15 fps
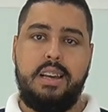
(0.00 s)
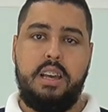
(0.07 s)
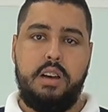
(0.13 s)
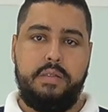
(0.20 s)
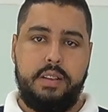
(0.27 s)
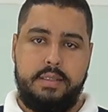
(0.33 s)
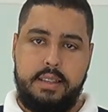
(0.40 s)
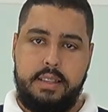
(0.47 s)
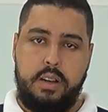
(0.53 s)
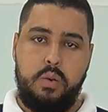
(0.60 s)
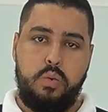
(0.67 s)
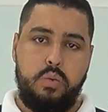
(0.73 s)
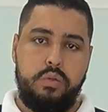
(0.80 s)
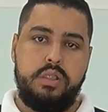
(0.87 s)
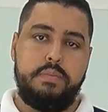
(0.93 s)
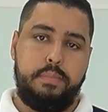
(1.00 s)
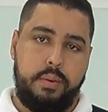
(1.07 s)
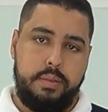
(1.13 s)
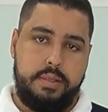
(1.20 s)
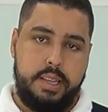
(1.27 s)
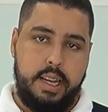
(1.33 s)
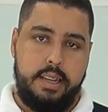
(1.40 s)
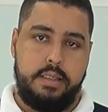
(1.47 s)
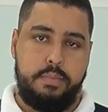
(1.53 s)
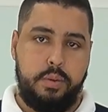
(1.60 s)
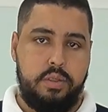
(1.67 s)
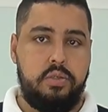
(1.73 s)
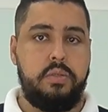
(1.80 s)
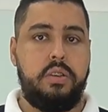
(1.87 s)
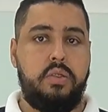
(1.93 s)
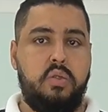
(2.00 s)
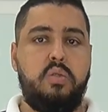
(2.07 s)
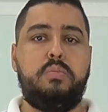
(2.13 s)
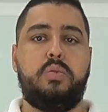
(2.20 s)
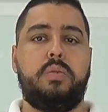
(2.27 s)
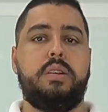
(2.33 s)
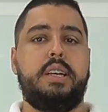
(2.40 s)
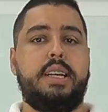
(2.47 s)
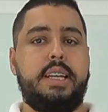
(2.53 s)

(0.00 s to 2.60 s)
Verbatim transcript: eu vou citar alguns pontos que elas possuem em comum,